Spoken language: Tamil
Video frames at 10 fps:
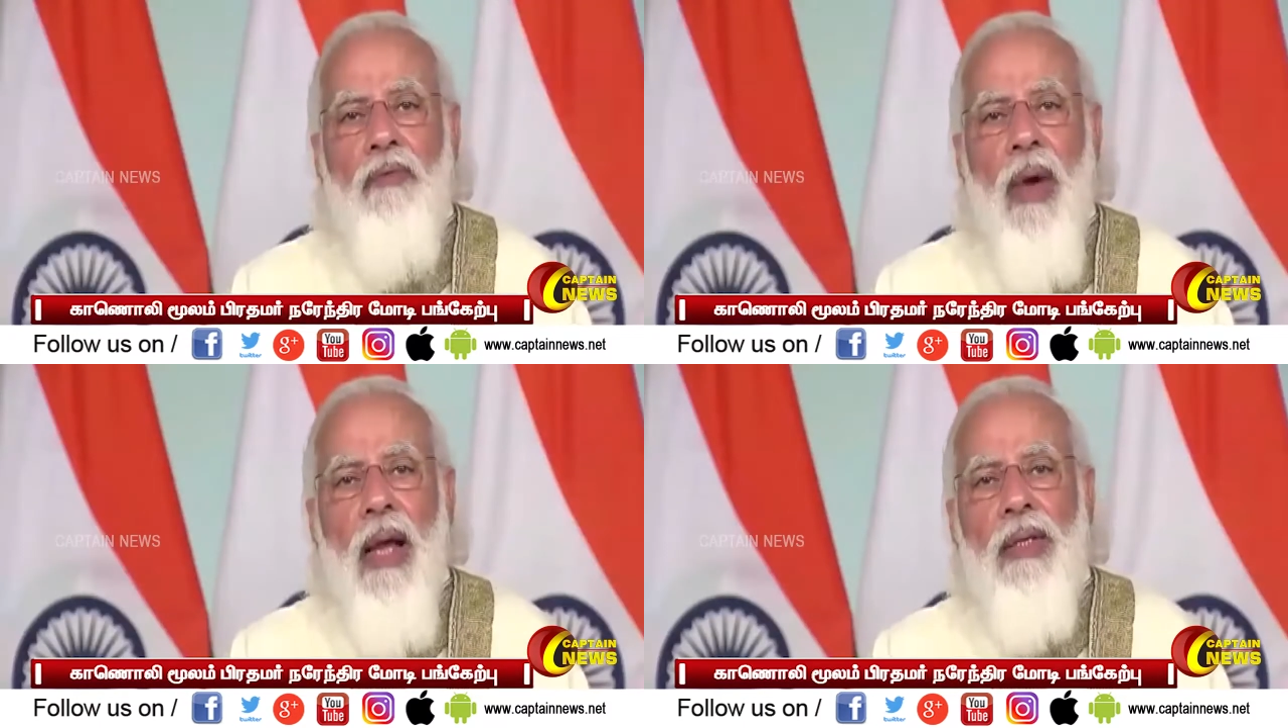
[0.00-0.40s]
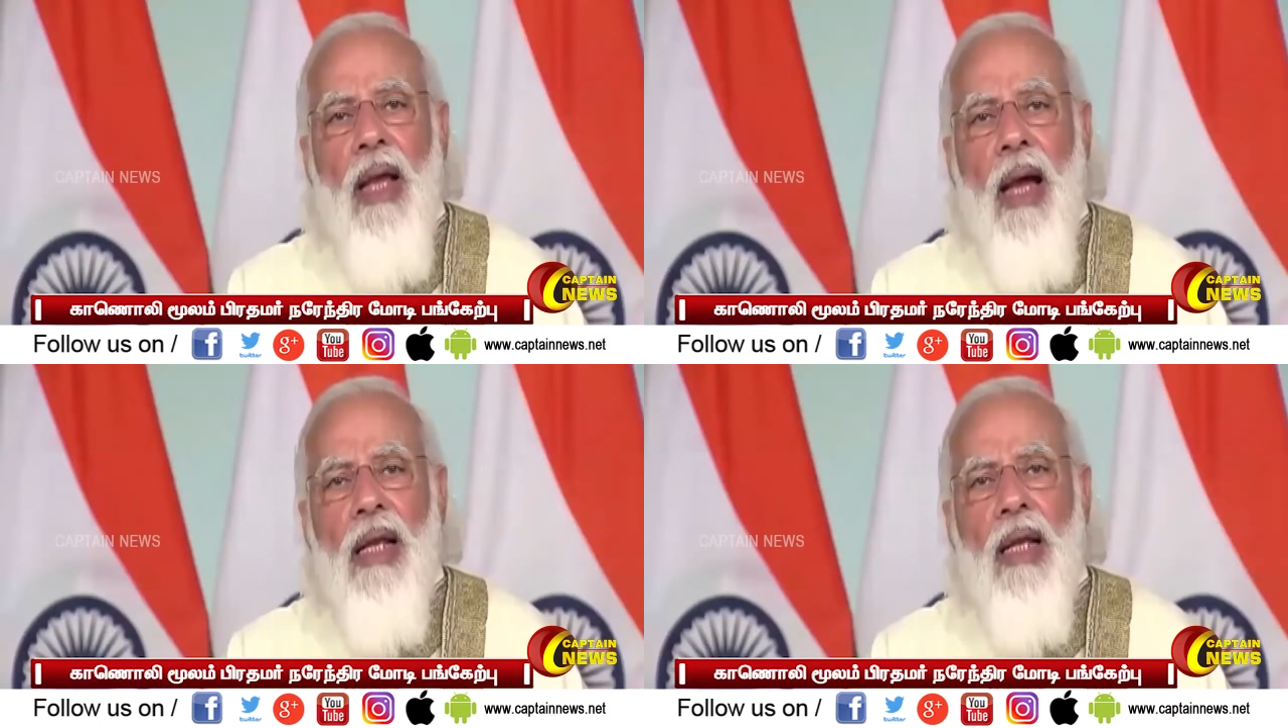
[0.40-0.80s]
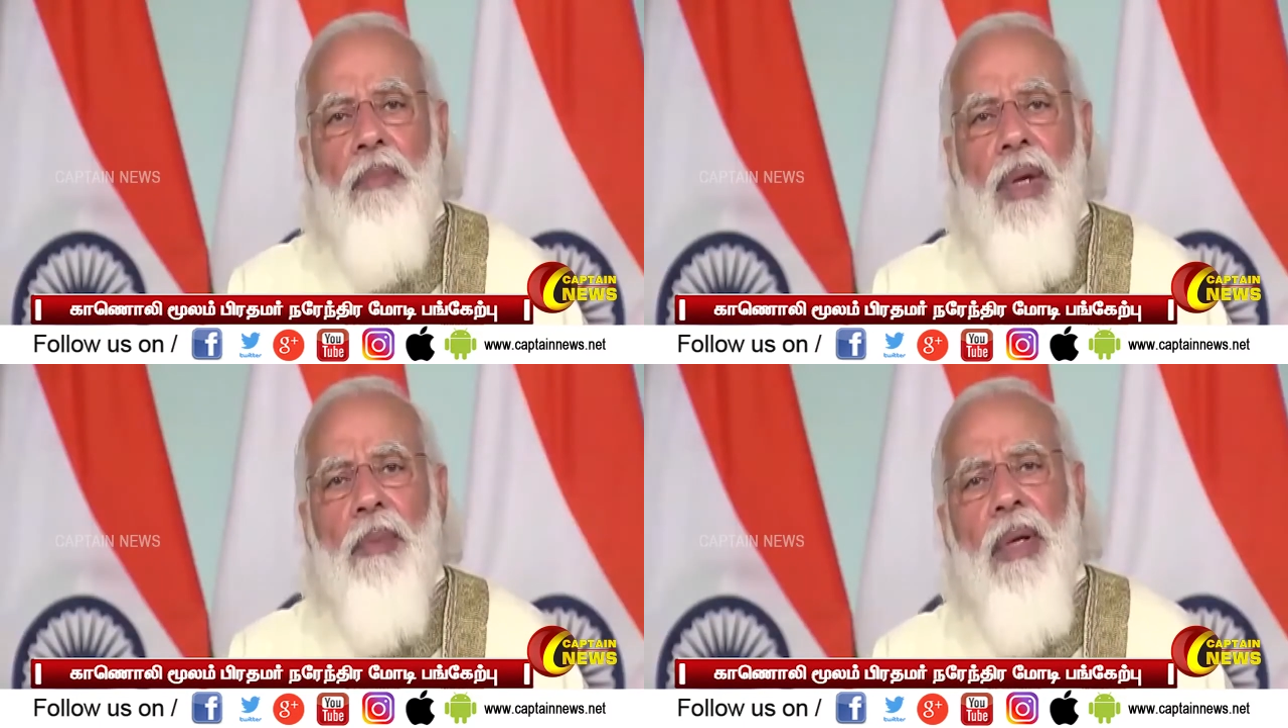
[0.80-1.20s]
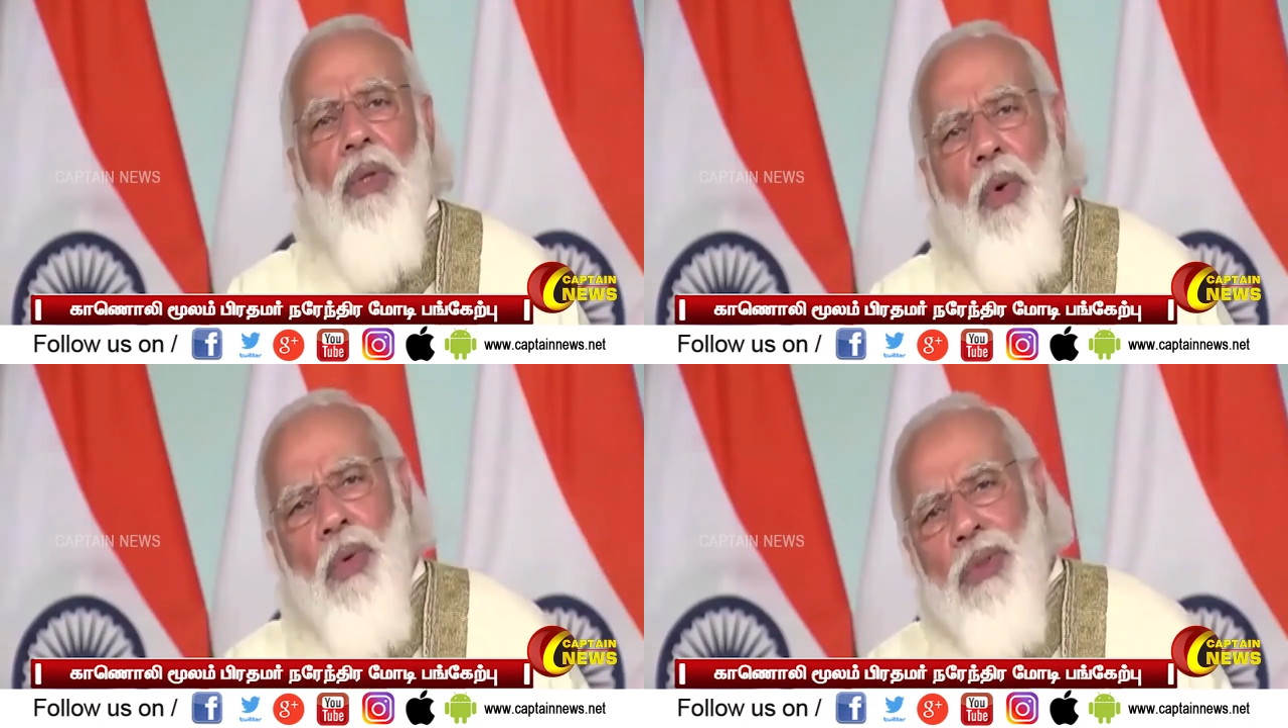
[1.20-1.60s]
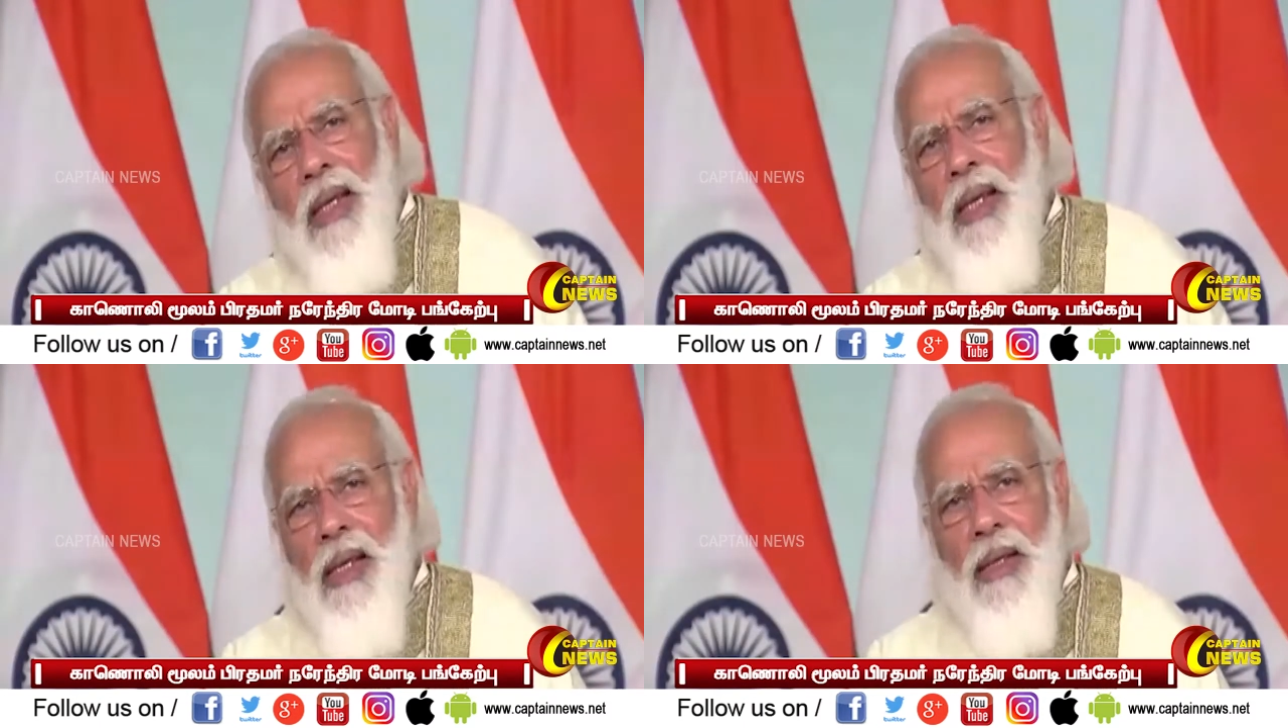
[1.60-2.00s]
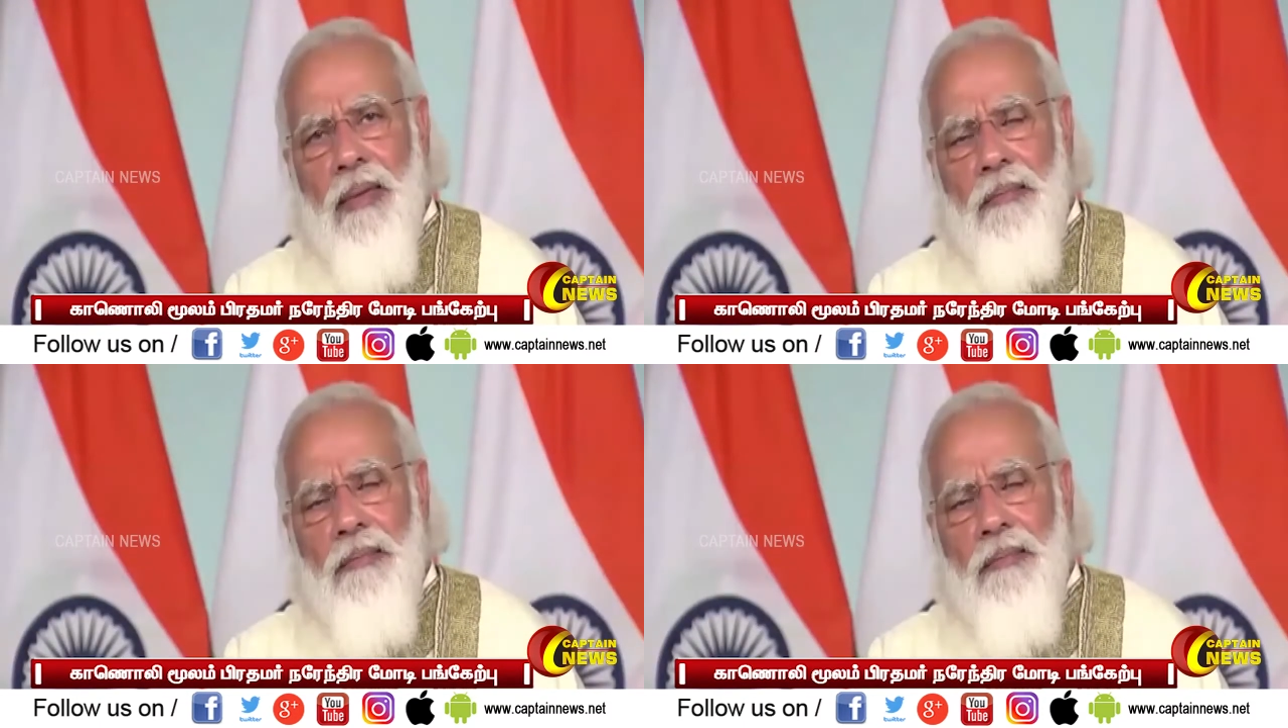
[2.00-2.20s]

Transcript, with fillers: வகுப்பு வரையிலான மாணவர்களுடன் கடந்த